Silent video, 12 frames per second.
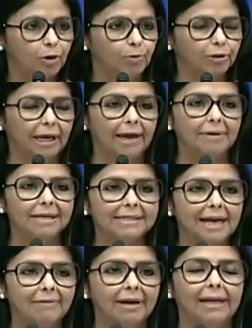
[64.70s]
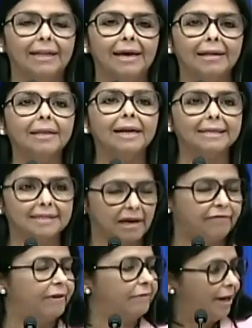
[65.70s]
Como ustedes bien saben, el día
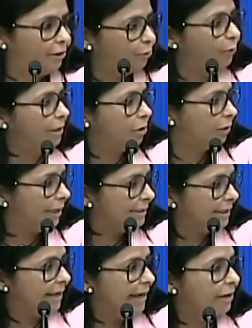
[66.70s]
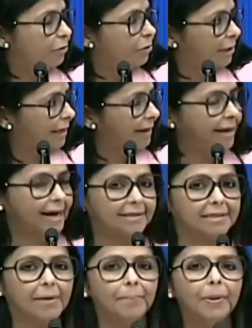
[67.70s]
13 de febrero nuestro canciller Jorge
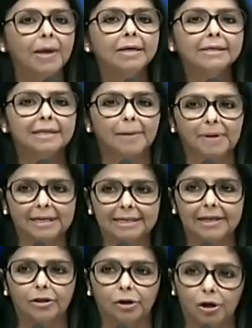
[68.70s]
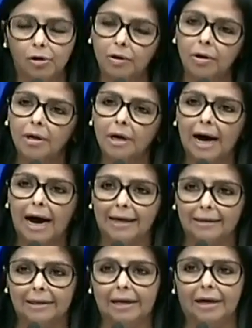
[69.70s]
Arriaza se presentó
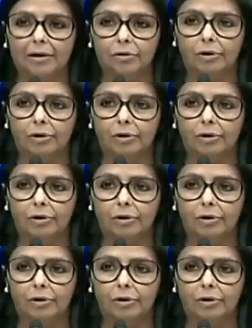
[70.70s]
ante